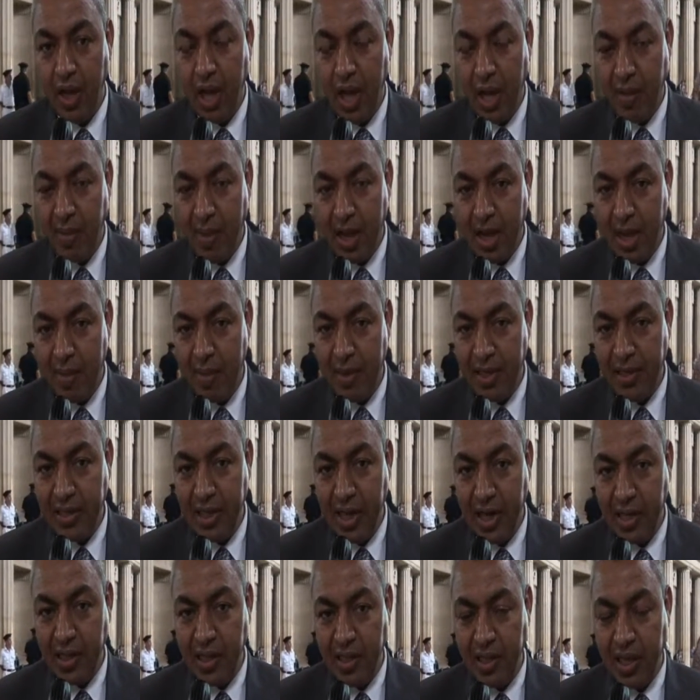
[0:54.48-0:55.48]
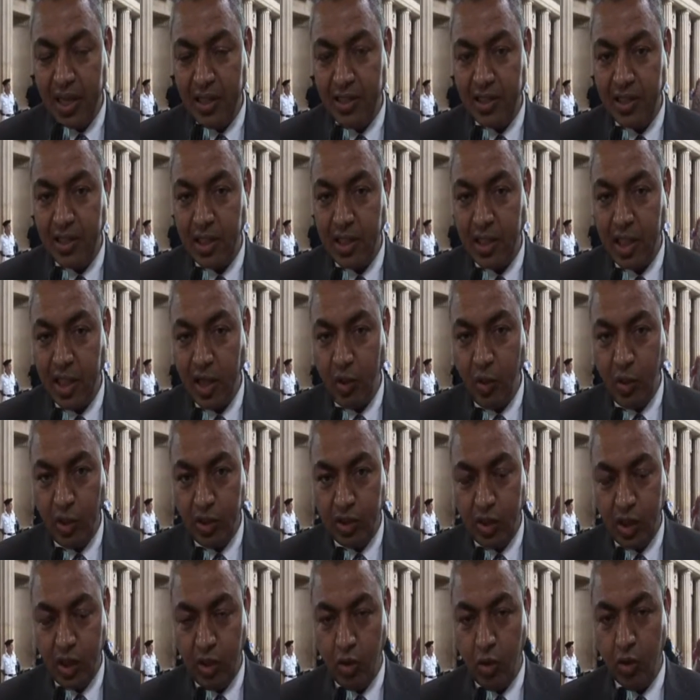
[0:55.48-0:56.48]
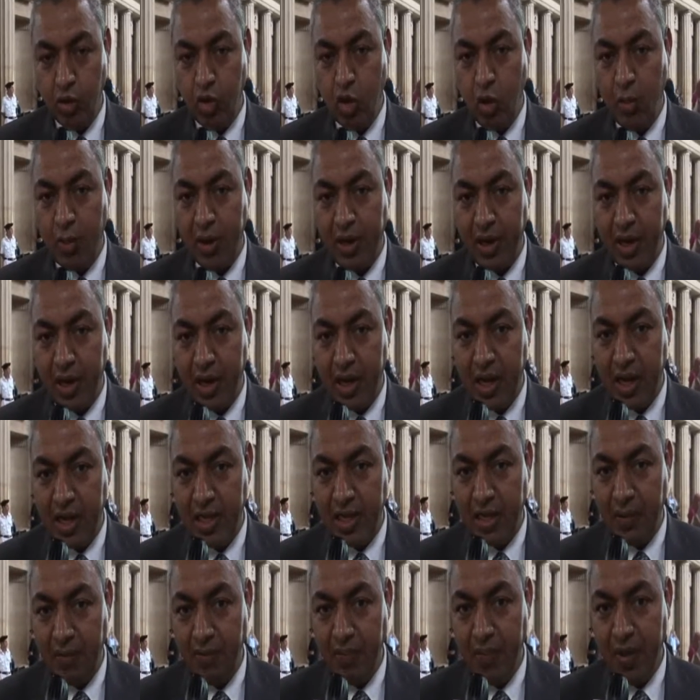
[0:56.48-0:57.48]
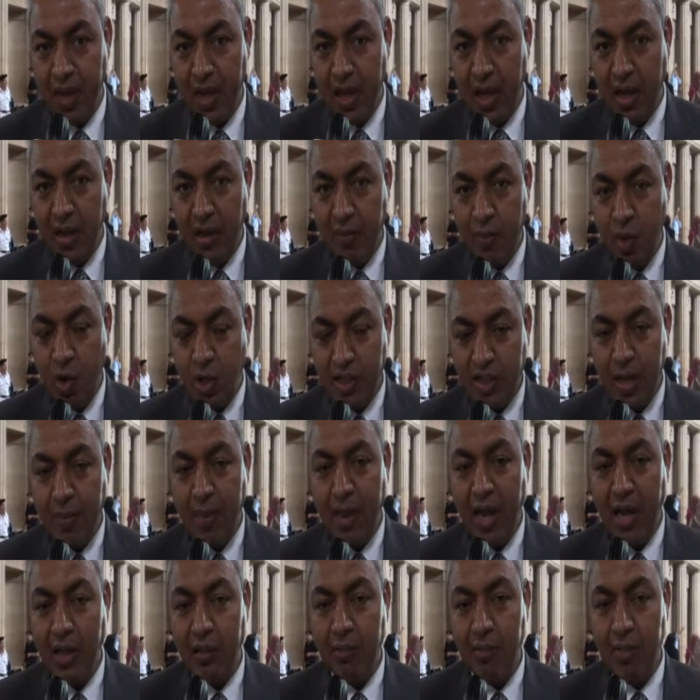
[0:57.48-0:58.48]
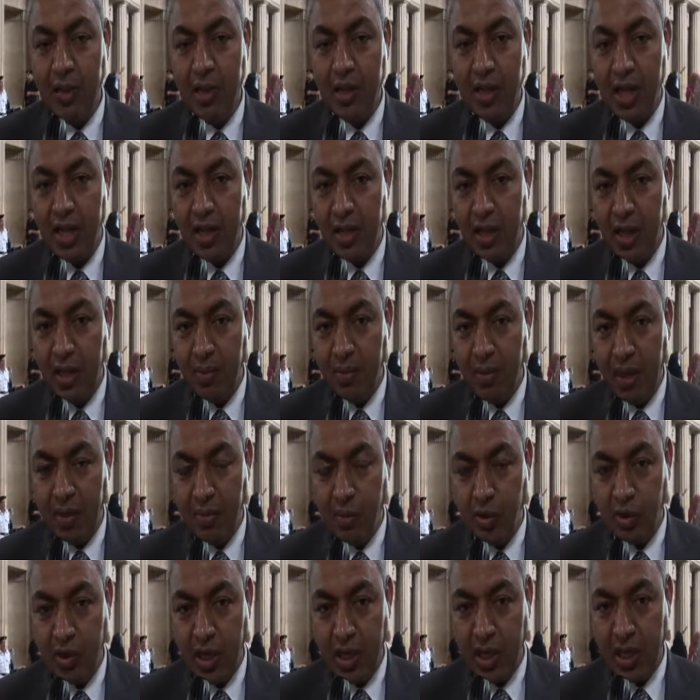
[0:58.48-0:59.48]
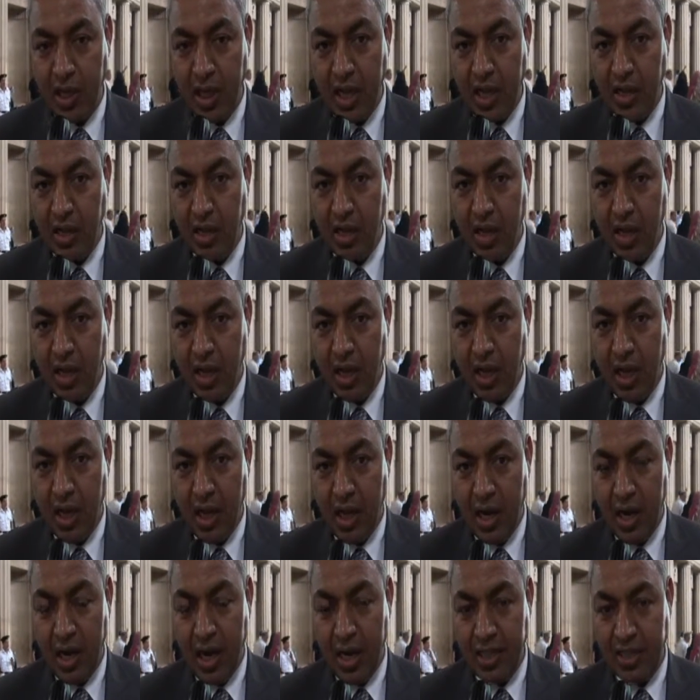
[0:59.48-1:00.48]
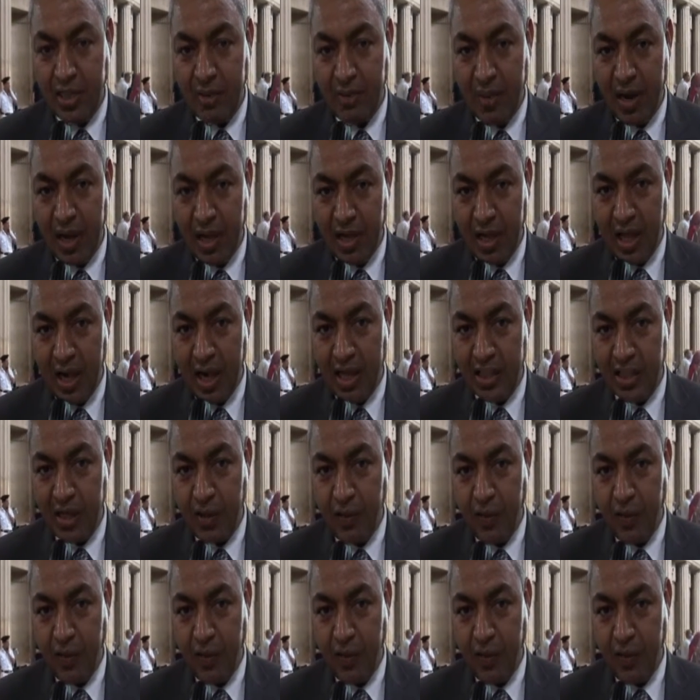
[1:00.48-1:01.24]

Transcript: المحكمة أجلت لجلسة 22 أكتوبر القادم وسمحت بتقديم المستندات اللازمة خلال هذه